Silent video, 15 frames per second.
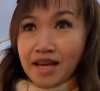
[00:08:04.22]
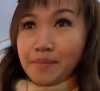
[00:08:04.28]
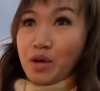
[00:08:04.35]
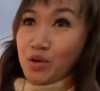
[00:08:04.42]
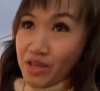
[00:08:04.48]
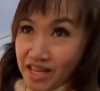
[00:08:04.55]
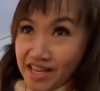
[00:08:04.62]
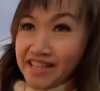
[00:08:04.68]

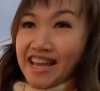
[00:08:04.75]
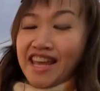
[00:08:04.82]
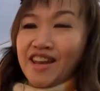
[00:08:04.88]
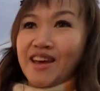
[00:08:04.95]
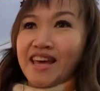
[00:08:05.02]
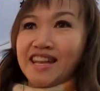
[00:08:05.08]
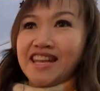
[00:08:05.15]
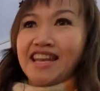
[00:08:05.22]
biểu diễn này
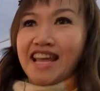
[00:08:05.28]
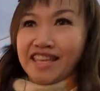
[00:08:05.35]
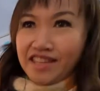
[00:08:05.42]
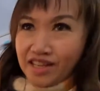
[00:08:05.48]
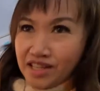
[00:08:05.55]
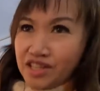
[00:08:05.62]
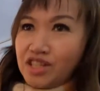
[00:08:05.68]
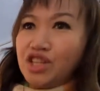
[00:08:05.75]
đó anh là
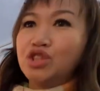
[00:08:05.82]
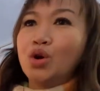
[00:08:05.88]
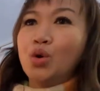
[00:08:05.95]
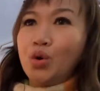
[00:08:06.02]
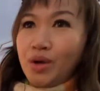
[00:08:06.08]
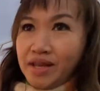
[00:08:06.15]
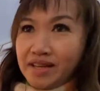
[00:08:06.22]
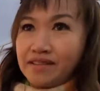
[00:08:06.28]
những người
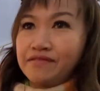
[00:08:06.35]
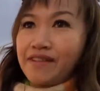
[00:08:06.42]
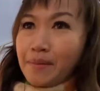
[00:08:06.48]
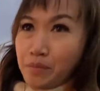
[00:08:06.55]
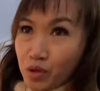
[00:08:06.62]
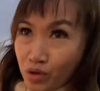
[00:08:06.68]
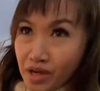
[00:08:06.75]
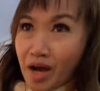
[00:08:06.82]
tu luyện pháp
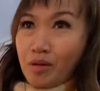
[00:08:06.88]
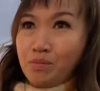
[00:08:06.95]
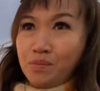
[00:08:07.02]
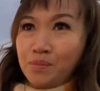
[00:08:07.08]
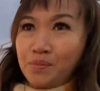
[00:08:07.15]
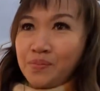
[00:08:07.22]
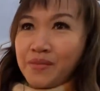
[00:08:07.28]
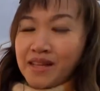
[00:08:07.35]
luân công
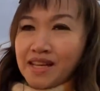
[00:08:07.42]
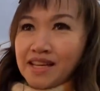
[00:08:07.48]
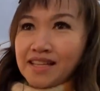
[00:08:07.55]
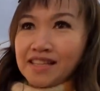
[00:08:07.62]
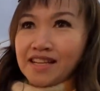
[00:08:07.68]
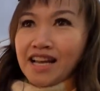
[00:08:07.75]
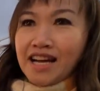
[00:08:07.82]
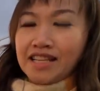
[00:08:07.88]

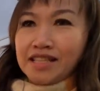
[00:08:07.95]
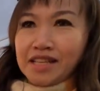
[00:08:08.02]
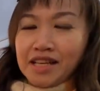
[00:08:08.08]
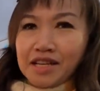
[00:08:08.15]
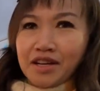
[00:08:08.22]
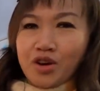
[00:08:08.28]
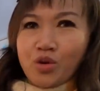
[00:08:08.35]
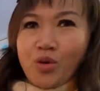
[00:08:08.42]
tức là
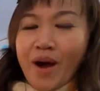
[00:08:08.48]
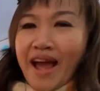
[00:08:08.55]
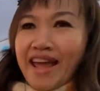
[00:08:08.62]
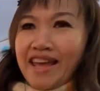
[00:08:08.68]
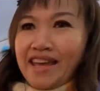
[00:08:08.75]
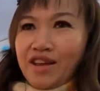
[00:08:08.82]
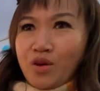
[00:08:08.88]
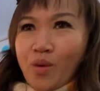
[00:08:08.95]

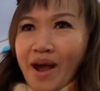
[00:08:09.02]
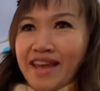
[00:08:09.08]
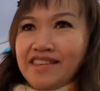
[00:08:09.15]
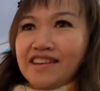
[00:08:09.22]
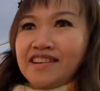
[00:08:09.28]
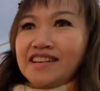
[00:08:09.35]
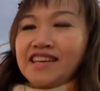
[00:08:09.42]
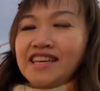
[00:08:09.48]
ngoài ngoài
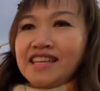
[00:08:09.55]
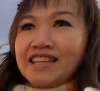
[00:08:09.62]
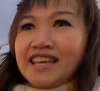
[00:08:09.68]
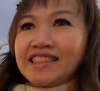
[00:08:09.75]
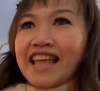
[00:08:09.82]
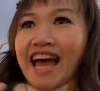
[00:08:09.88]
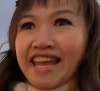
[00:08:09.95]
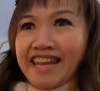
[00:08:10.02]
những cái
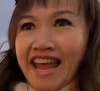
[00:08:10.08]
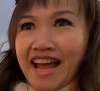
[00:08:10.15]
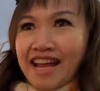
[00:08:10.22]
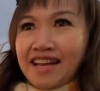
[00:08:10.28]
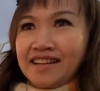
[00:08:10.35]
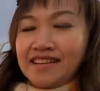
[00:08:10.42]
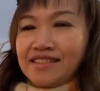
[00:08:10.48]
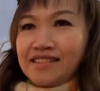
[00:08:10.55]
cái tài
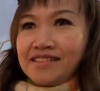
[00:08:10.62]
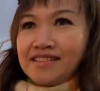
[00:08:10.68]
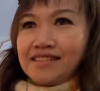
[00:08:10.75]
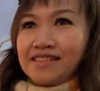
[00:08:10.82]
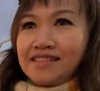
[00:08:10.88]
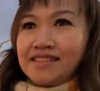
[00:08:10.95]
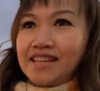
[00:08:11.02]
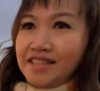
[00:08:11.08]
năng
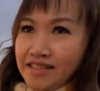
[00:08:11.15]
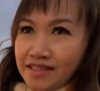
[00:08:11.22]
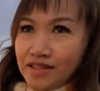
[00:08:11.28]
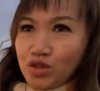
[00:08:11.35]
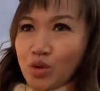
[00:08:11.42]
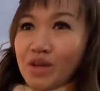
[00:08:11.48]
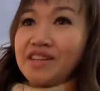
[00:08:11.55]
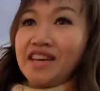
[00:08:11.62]
đỉnh
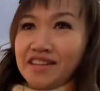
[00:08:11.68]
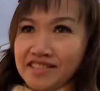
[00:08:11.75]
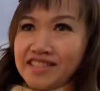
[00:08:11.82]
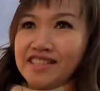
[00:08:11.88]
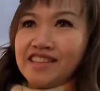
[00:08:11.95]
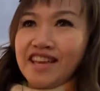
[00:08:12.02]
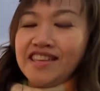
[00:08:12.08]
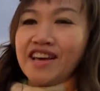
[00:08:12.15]
tuyệt đỉnh
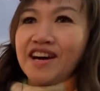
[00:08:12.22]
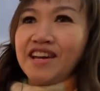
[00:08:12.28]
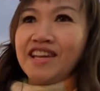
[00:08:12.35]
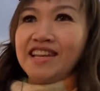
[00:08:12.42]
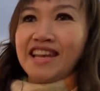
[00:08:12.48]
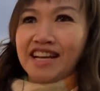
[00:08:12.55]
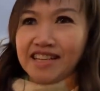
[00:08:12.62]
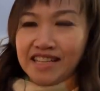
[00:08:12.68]
trên thế giới
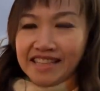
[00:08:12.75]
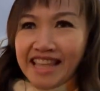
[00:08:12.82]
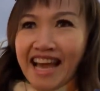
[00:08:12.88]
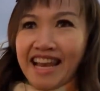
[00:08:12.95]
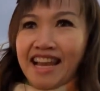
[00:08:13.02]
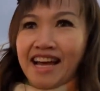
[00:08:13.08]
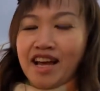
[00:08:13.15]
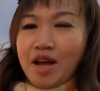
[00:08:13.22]
là người
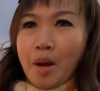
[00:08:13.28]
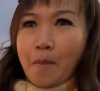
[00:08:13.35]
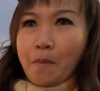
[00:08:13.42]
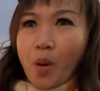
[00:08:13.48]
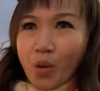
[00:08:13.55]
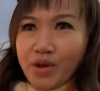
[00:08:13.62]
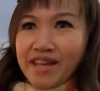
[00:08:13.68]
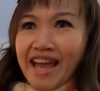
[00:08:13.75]
ta là
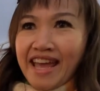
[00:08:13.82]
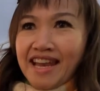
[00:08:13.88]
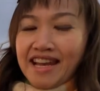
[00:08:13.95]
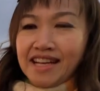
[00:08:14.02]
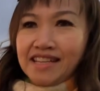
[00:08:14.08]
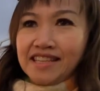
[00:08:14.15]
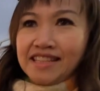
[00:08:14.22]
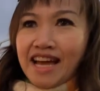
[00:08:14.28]
mỗi ngày
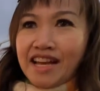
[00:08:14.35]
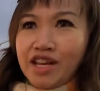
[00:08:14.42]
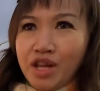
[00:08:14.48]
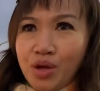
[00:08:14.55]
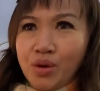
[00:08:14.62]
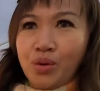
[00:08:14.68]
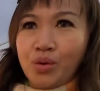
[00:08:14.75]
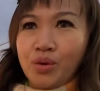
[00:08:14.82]
là người ta
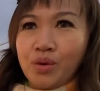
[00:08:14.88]
đều